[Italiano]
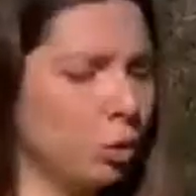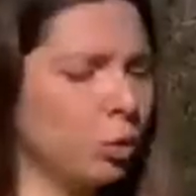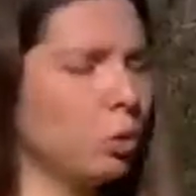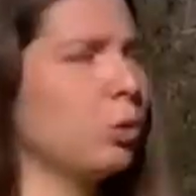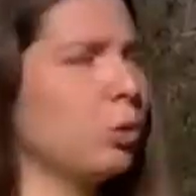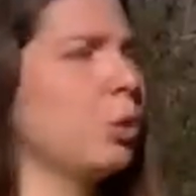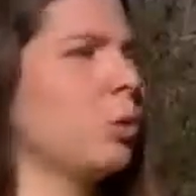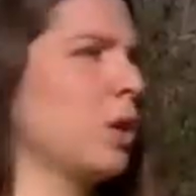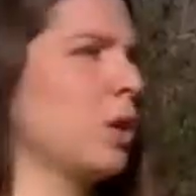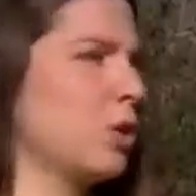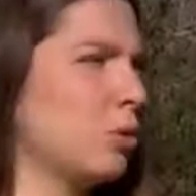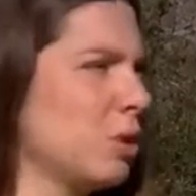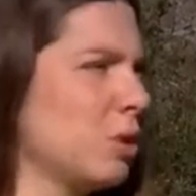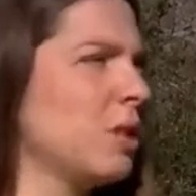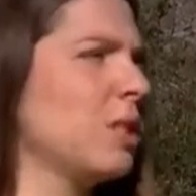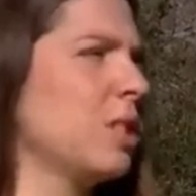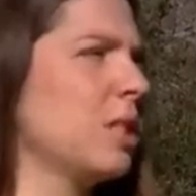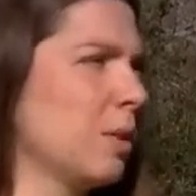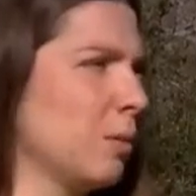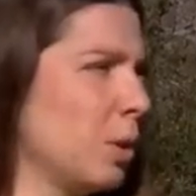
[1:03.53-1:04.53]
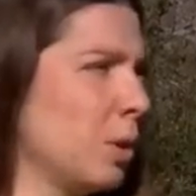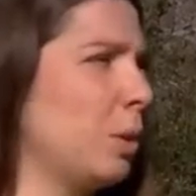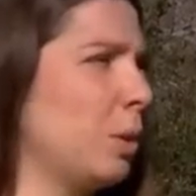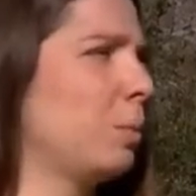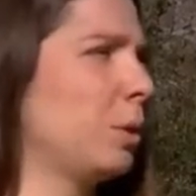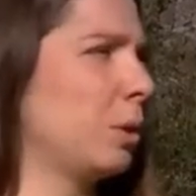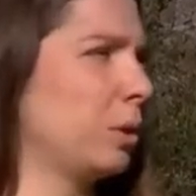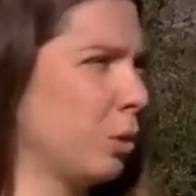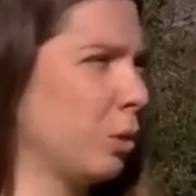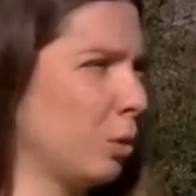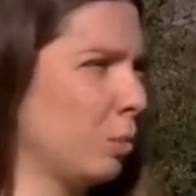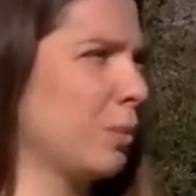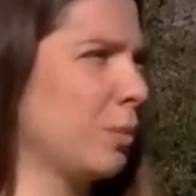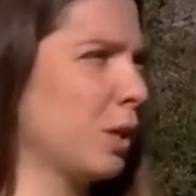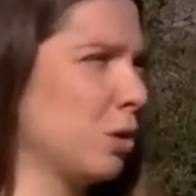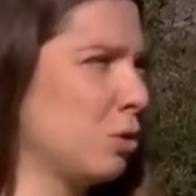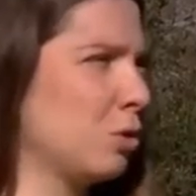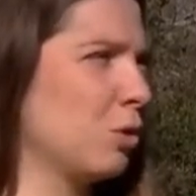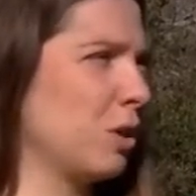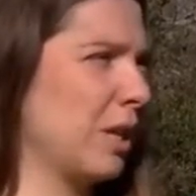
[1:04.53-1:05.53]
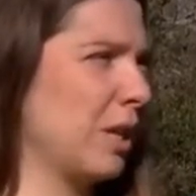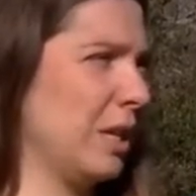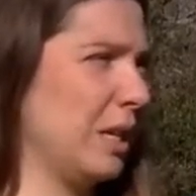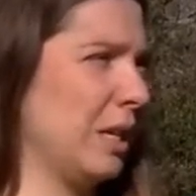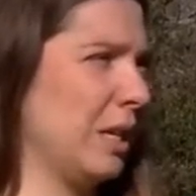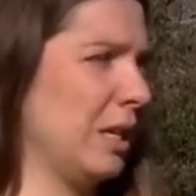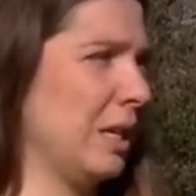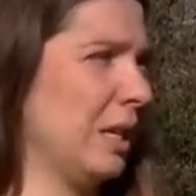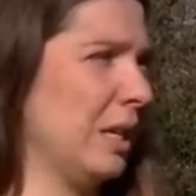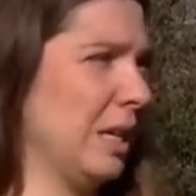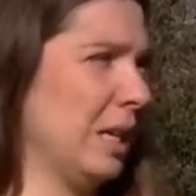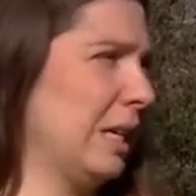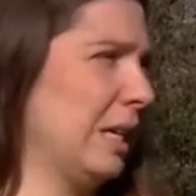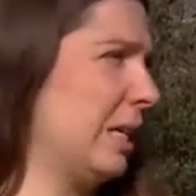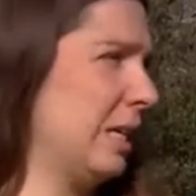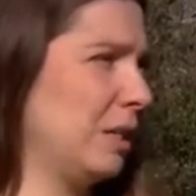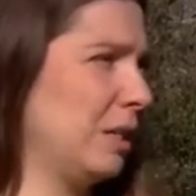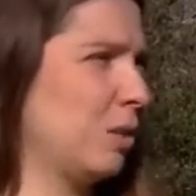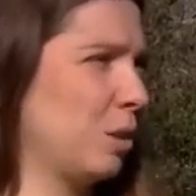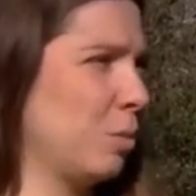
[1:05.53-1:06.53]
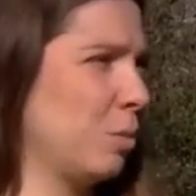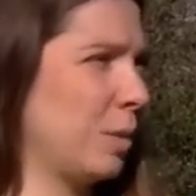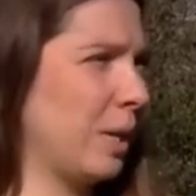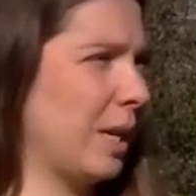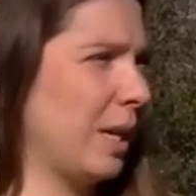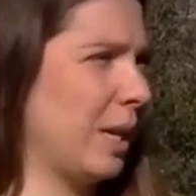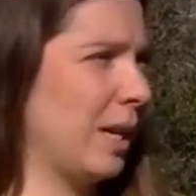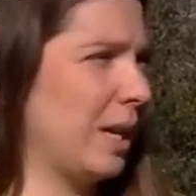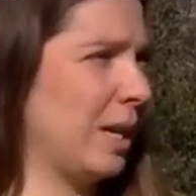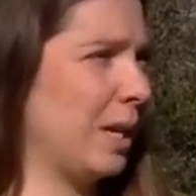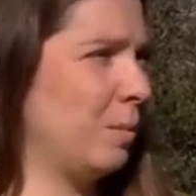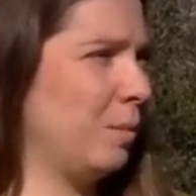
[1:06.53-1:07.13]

Tutto questo insieme comporta un maggiore rischio per le